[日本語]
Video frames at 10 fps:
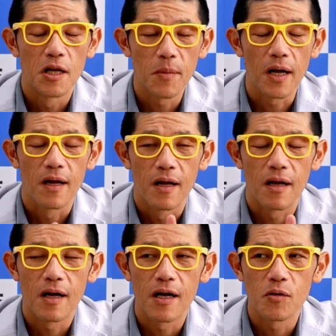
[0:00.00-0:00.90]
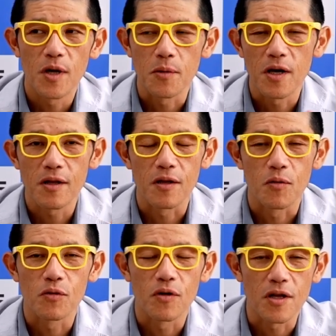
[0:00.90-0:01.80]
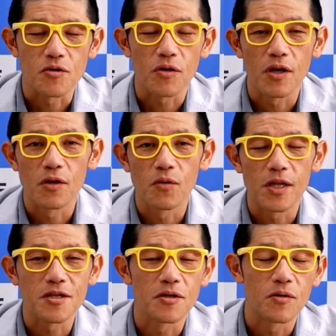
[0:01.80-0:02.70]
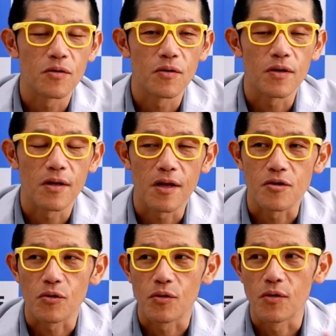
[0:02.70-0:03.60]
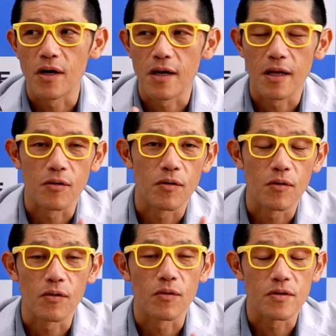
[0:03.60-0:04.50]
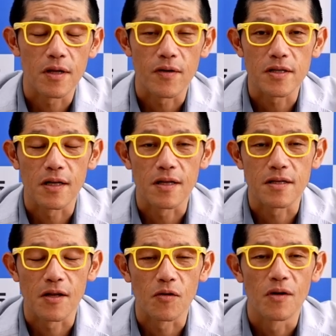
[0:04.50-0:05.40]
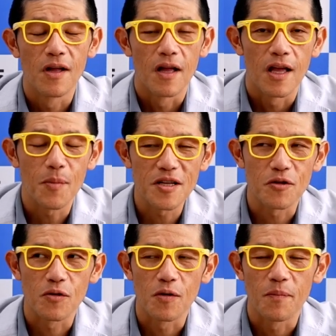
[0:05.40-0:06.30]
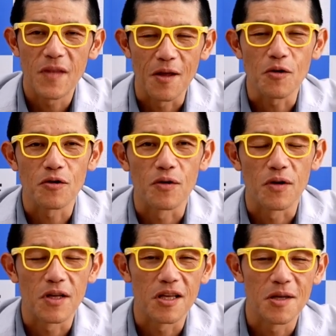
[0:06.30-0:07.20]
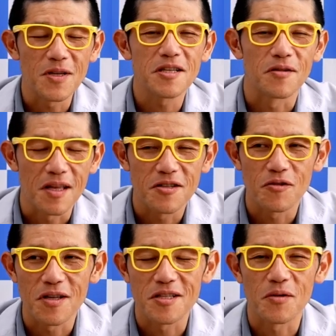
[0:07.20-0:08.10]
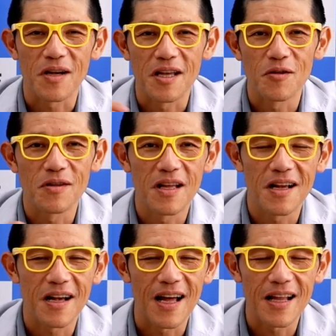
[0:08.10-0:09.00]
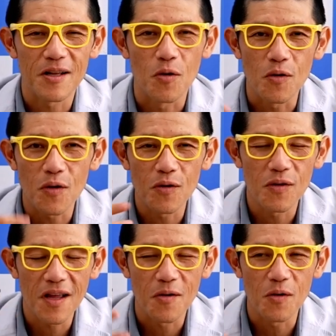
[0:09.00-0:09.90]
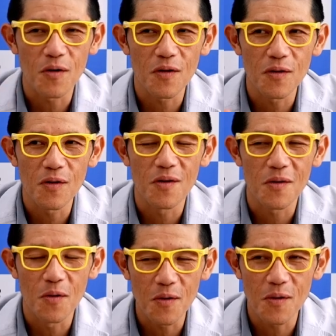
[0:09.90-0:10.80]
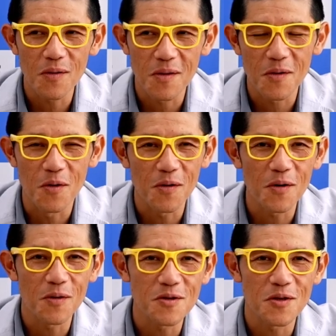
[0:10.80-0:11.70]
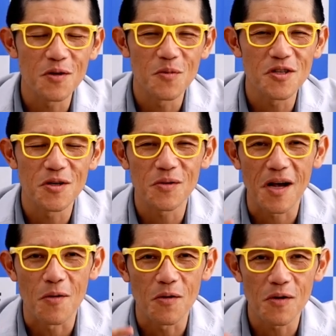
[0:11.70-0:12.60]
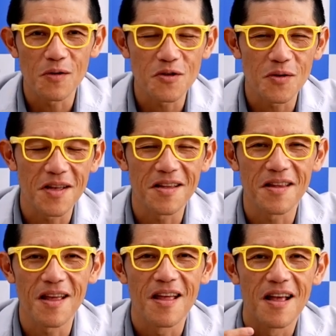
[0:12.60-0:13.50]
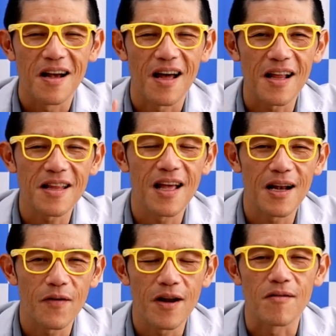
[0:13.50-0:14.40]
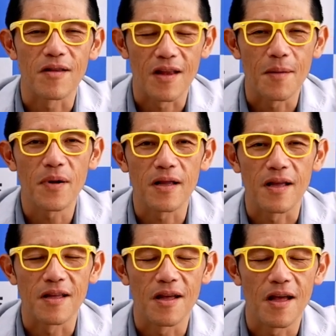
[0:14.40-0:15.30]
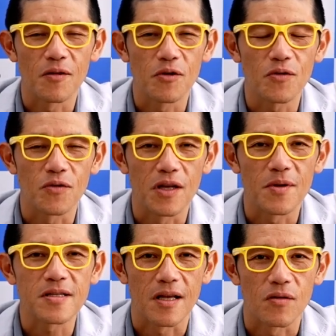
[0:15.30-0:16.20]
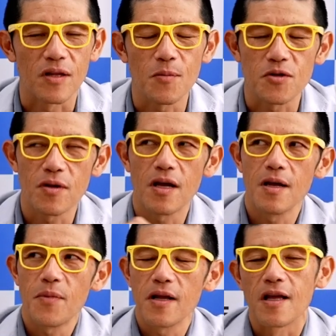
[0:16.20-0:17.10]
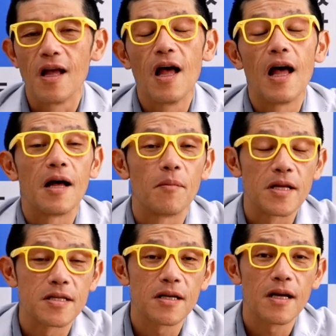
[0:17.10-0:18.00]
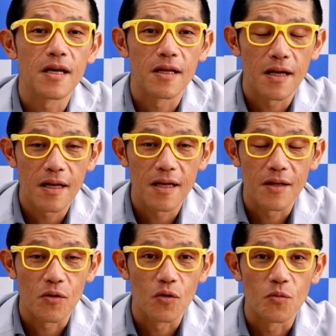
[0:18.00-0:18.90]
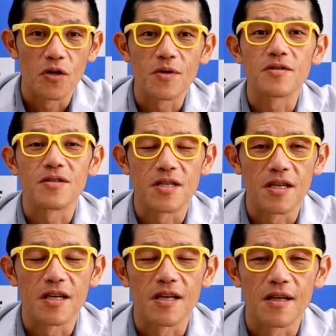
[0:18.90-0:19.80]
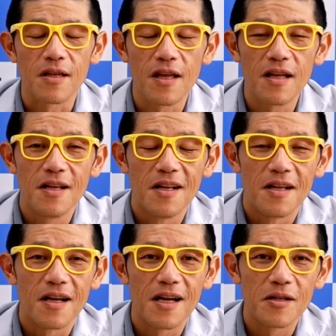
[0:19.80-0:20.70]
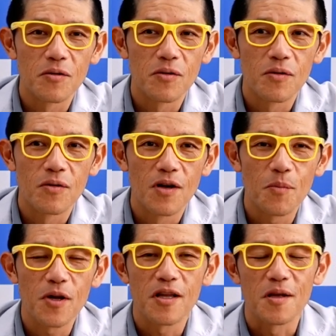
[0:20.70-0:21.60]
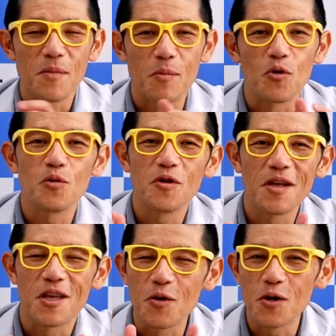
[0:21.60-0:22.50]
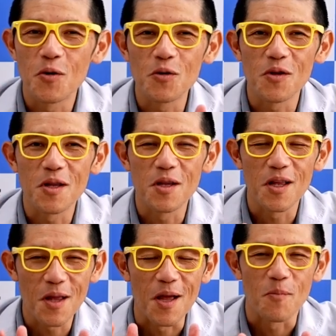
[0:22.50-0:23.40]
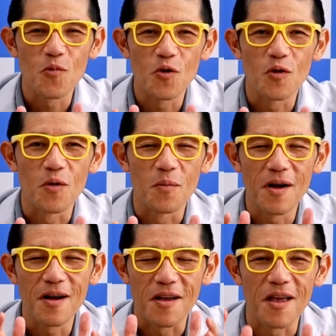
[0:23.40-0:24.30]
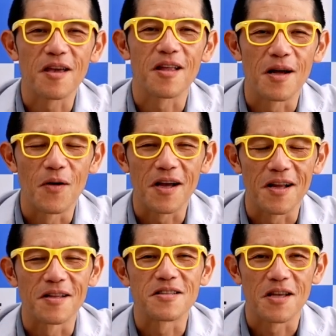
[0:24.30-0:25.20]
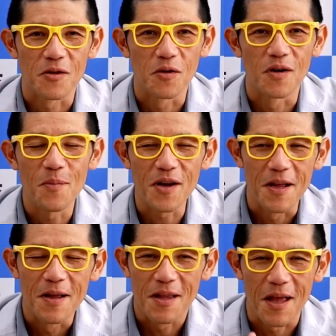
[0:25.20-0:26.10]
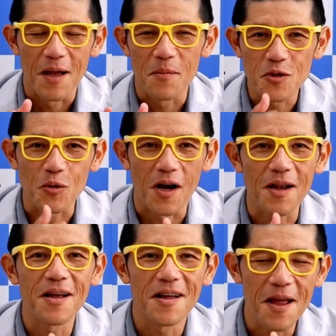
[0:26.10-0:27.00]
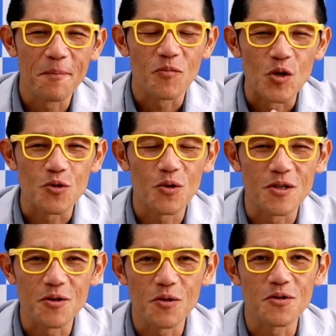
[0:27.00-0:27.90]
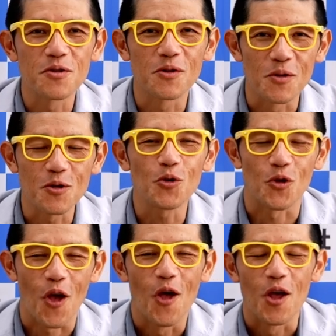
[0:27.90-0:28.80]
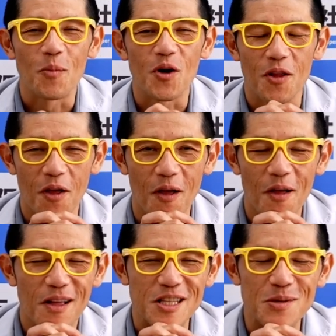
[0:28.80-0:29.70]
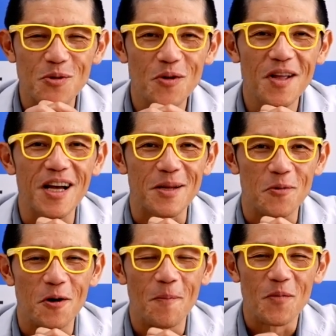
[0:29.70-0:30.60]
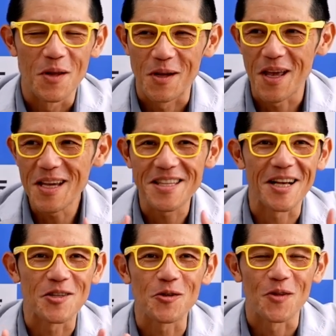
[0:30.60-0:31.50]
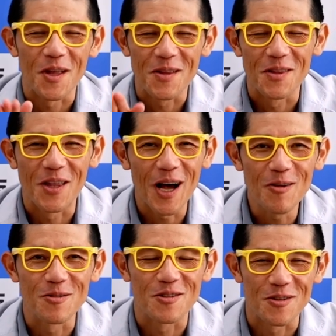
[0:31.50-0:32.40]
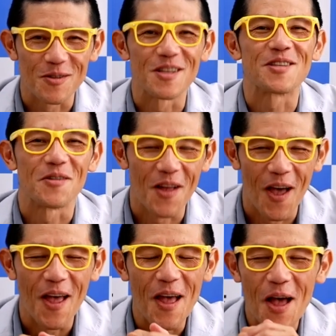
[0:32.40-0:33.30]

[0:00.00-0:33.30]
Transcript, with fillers: まあ、あのまあ今まで本当にね直近の私のこういったねちょっと体のことをお伝えをしたんですけどやっぱりその、ね、よく言いますよねストレスとかいろんなから心のね心の心心のその持ちようとか心の状態って体に現れるってねやっぱりあのよく言いますけどでもそれはやっぱり間違いないと思いますしであのやっぱり、まあ、僕もね日頃本当にねもうまあ元気なわけなんですけどやっぱりねちょっと体がね不調がずっと続くと、ちょっとねやっぱりね自分の中でも元気さがちょっとねダウンするんですよね。